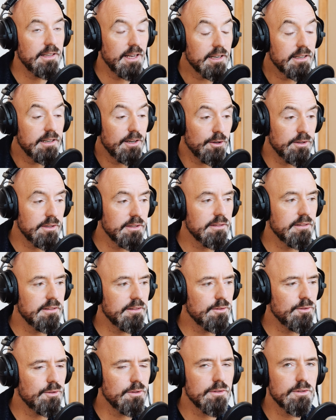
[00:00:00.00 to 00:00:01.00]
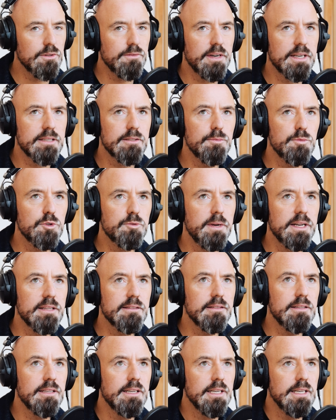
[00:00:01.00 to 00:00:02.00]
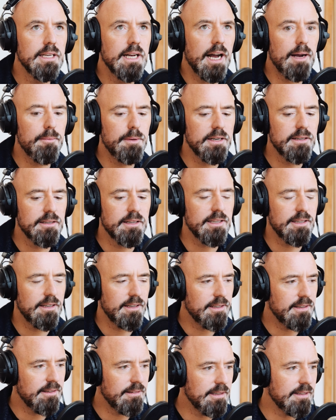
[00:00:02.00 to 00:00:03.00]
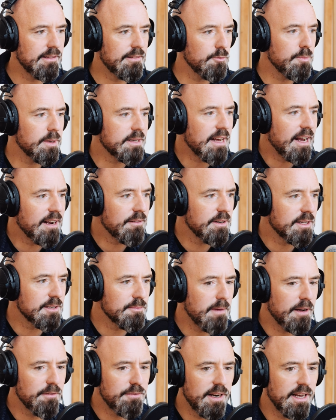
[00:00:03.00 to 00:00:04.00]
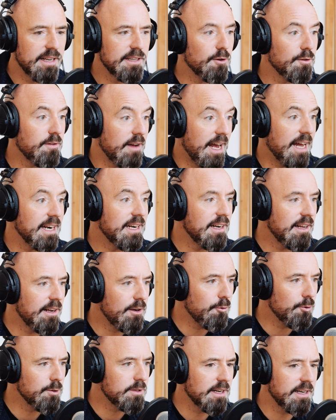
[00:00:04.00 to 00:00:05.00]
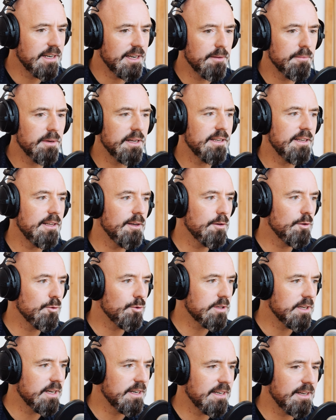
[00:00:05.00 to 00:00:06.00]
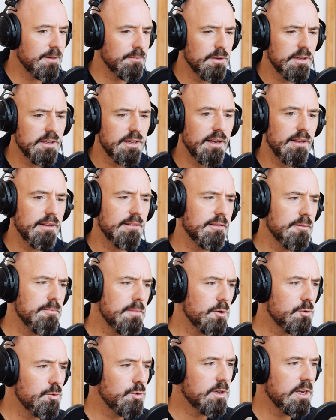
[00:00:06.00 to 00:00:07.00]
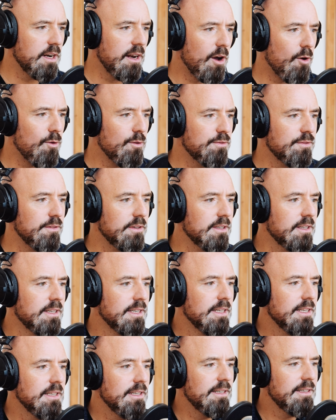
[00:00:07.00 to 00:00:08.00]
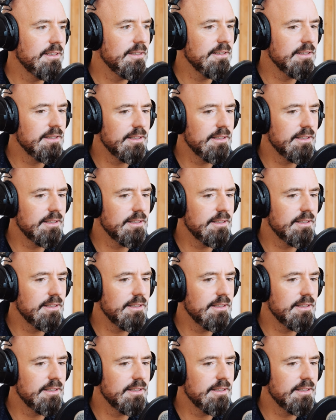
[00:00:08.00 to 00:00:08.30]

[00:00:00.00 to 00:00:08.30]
ja genau, das, so, so Wachstumsschmerzen. Aber äh, jetzt übertragen wir das mal vielleicht auf andere Unternehmer in ihren Unternehmen. Ne? Da ist immer gut gelaufen, äh,